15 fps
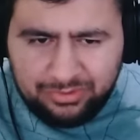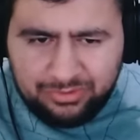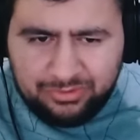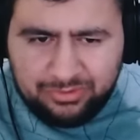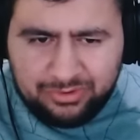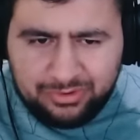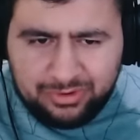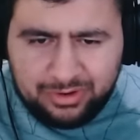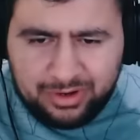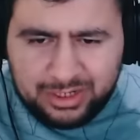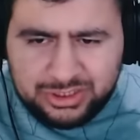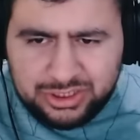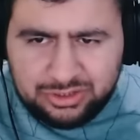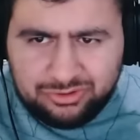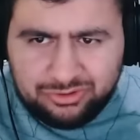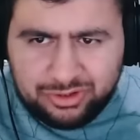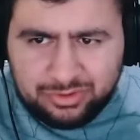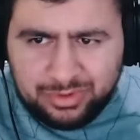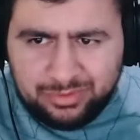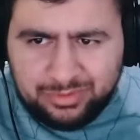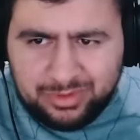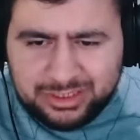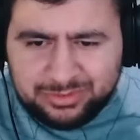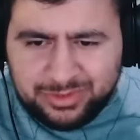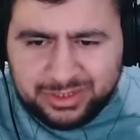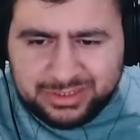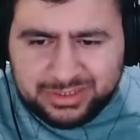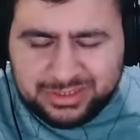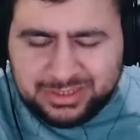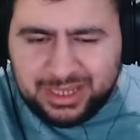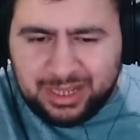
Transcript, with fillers: Dur aşağı doğru gitmem lazım biraz hızlı